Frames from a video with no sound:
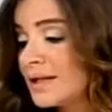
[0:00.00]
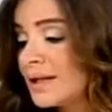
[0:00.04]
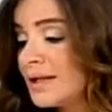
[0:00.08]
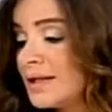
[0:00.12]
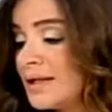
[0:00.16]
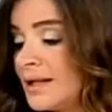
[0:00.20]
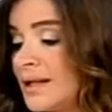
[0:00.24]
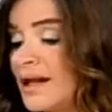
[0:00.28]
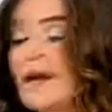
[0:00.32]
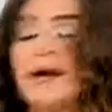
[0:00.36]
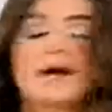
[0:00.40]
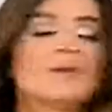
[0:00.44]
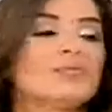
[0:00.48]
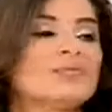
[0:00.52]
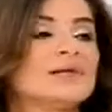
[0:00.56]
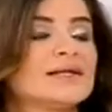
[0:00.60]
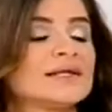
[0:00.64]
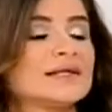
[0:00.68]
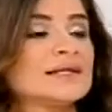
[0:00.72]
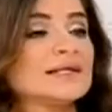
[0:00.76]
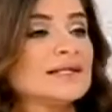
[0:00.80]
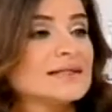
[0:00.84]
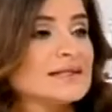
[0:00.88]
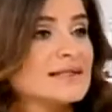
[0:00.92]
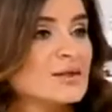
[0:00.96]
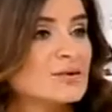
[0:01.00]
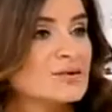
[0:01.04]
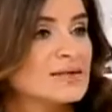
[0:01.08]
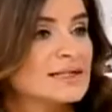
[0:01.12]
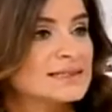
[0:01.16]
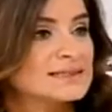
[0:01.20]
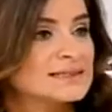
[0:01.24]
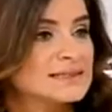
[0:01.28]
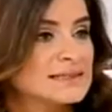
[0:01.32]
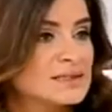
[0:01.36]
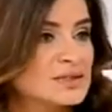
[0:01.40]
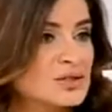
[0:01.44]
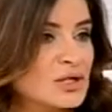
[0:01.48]
كلها ب
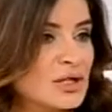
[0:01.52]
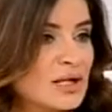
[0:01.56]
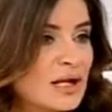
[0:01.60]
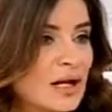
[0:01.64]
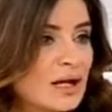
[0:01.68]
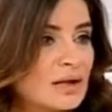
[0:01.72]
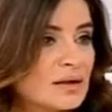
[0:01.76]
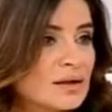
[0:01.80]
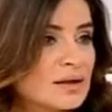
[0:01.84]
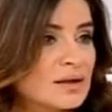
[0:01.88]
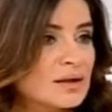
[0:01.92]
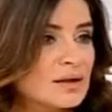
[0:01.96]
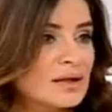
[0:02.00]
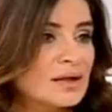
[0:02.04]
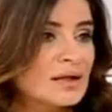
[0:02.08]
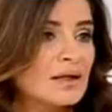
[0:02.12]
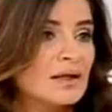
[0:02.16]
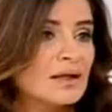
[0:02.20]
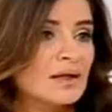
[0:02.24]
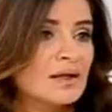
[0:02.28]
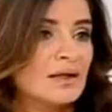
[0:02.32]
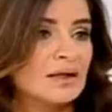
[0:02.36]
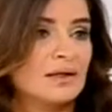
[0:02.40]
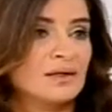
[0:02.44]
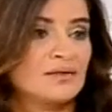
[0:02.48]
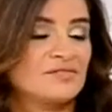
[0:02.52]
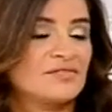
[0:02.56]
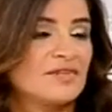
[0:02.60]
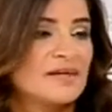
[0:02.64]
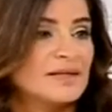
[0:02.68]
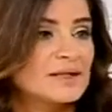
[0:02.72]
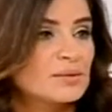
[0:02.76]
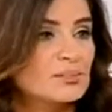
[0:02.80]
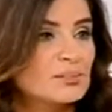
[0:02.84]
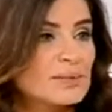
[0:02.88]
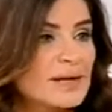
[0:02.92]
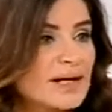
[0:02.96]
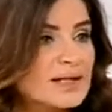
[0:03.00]
33 دولار فيري نعم.